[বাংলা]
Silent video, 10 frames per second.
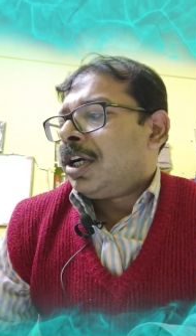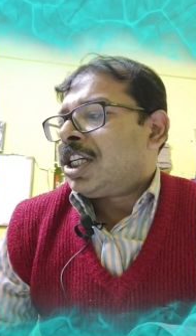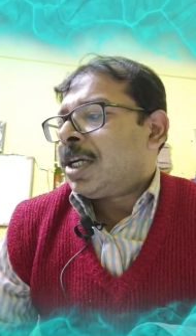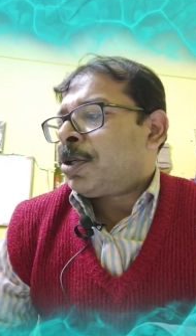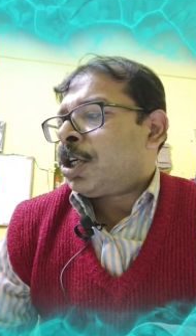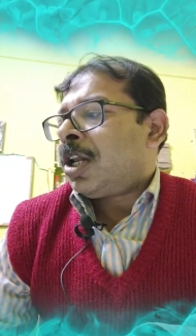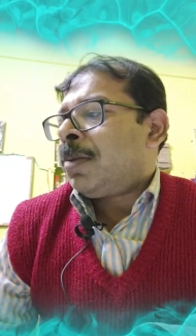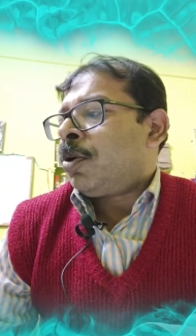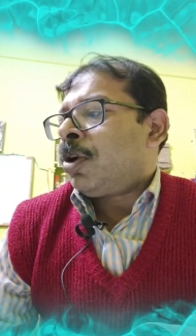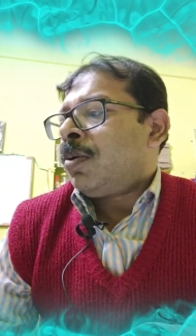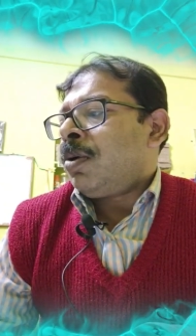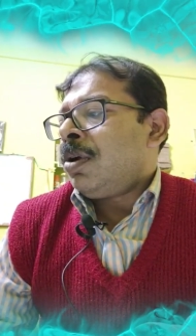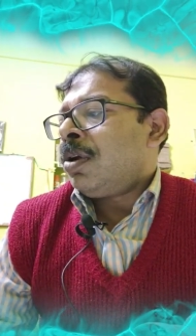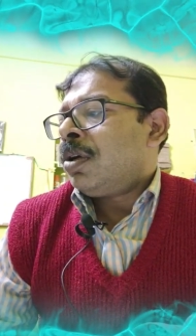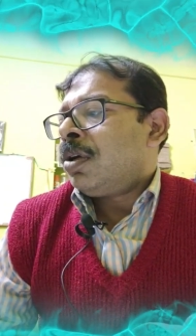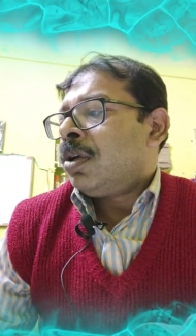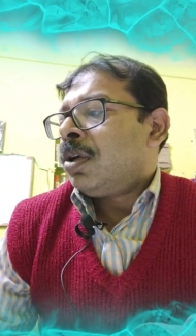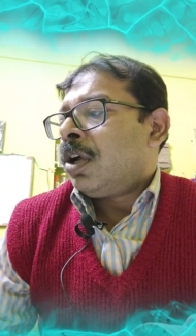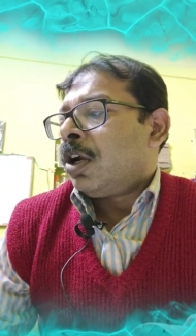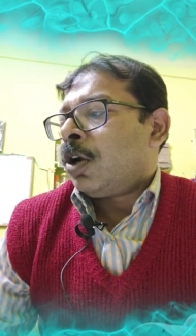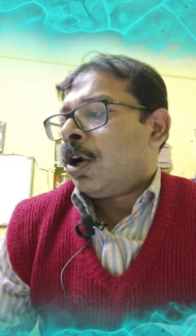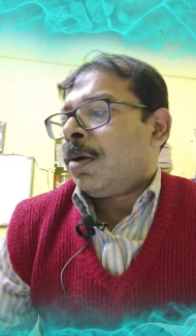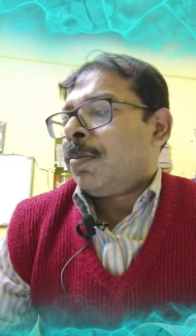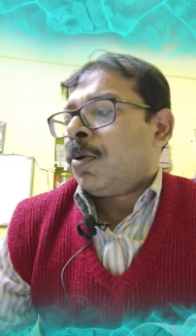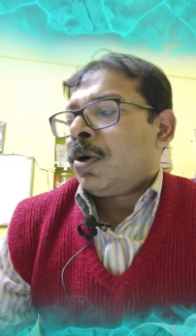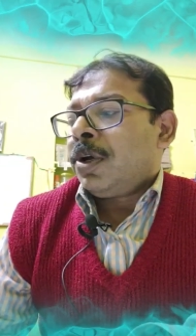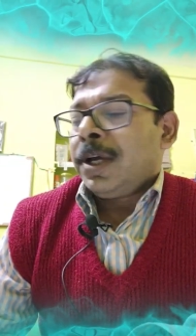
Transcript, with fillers: রিসেপশনাল প্রোনাউন ন নম্বর